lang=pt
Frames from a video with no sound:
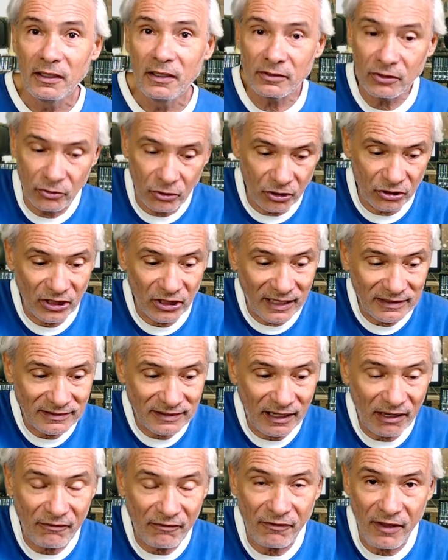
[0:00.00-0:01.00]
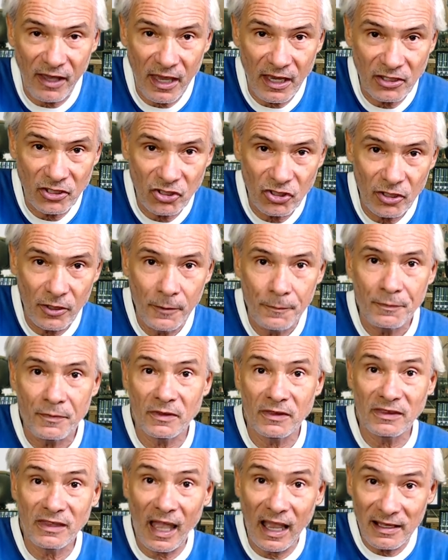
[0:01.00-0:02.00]
Então, nós, através
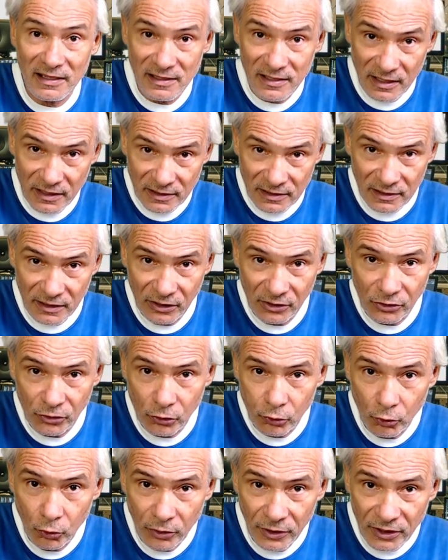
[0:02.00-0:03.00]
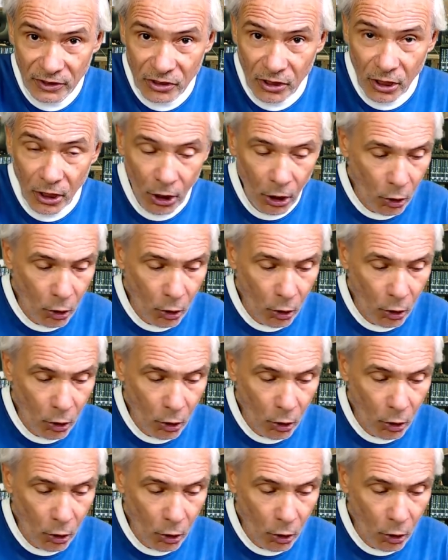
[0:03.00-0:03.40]
das Escrituras,